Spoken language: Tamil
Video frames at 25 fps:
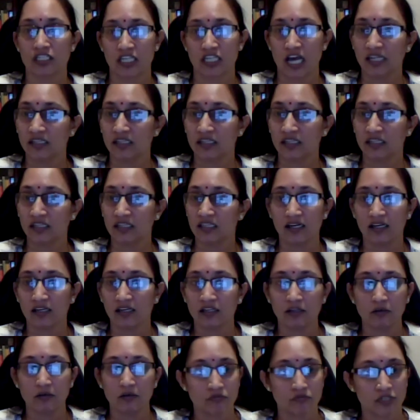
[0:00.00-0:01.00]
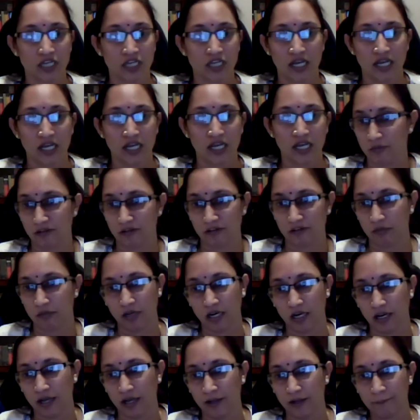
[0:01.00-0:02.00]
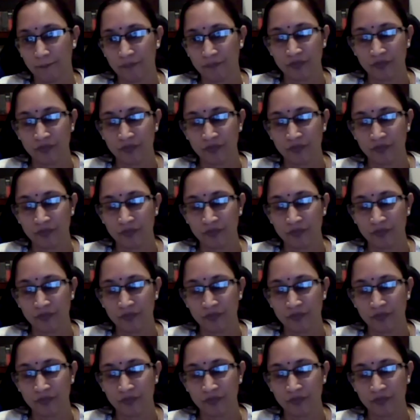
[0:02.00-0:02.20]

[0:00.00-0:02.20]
ஜாதி எனக்கு சைத்திய பாவனம் இல்லை